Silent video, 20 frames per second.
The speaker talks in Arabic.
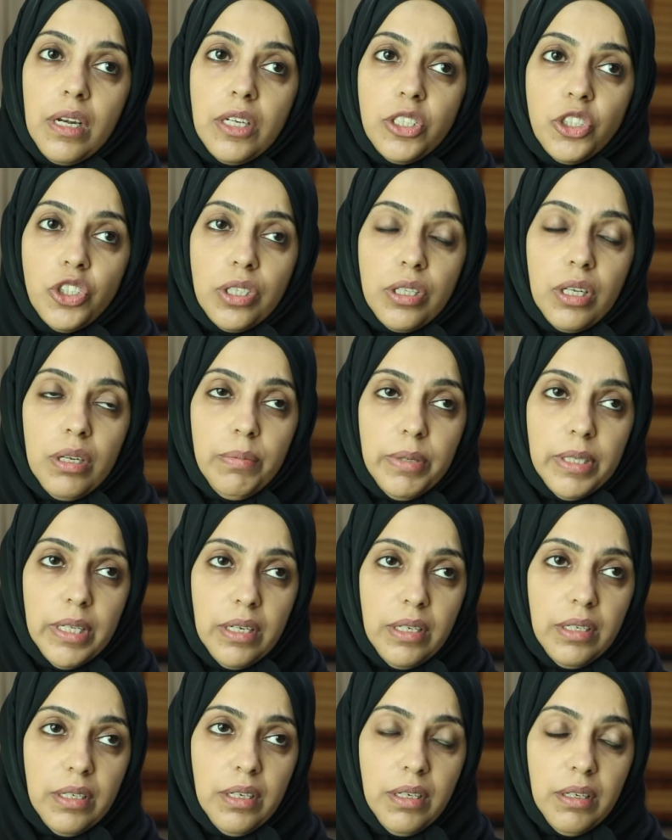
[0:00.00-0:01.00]
الأنشطة
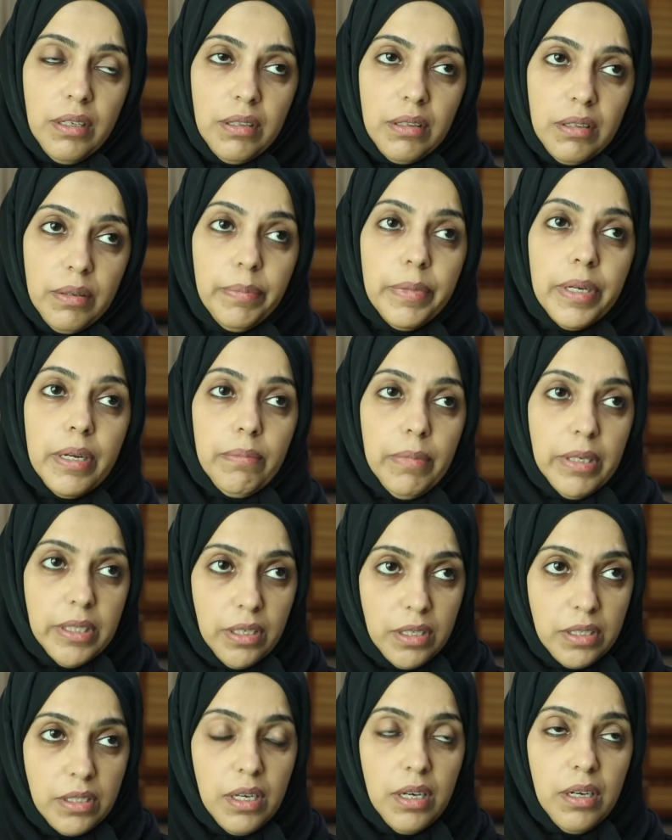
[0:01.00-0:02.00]
البدنية ضمن
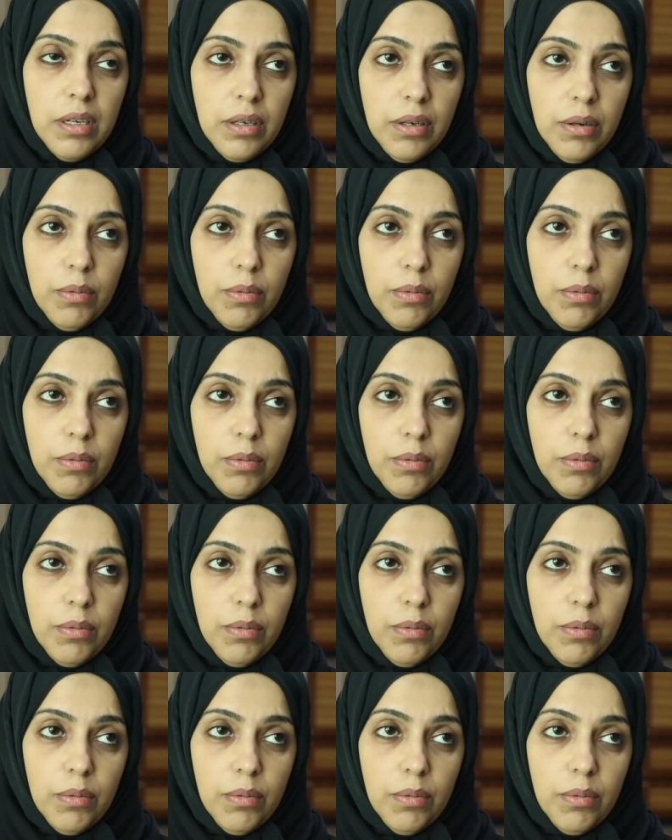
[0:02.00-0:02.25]
المدرسة